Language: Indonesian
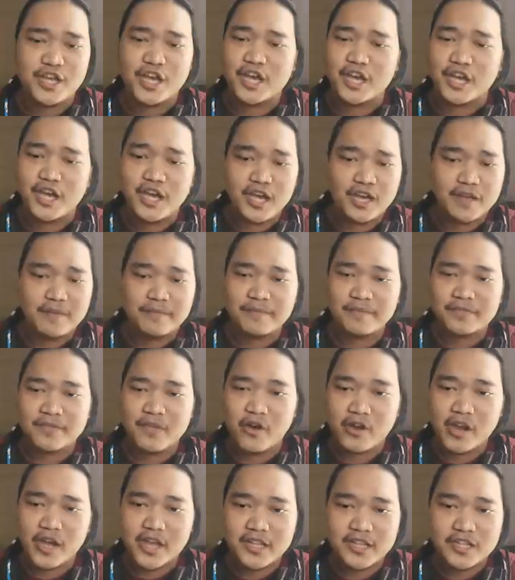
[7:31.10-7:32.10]
GG.
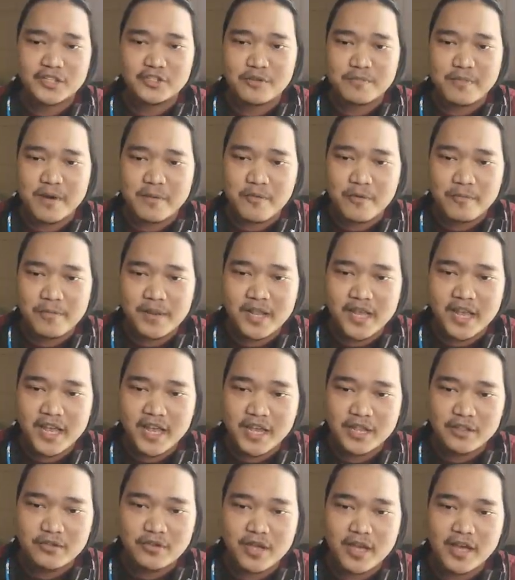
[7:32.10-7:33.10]
Oke, kita coba mobilnya
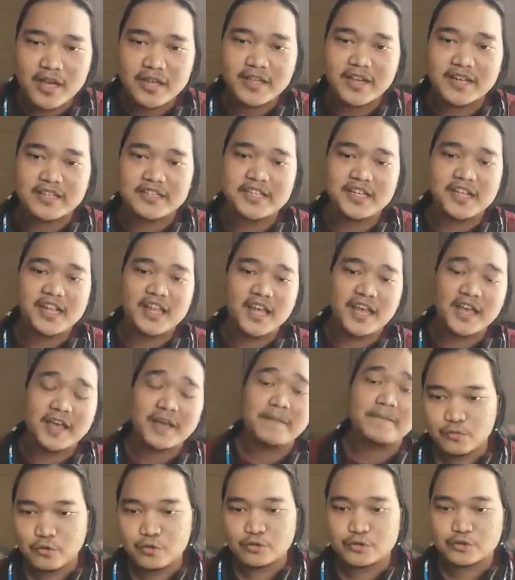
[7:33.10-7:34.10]
yang itu ya, yang kecil
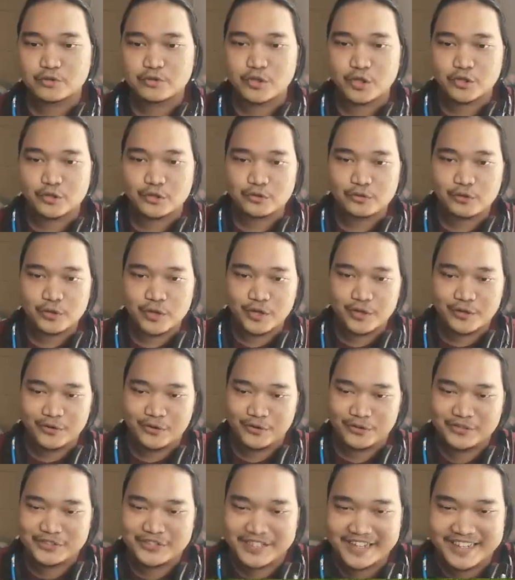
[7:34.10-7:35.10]
ya. Pusat tuh Land
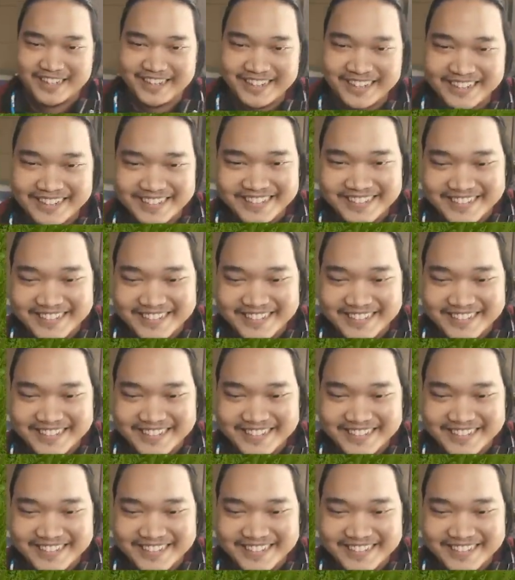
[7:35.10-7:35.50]
Cruiser.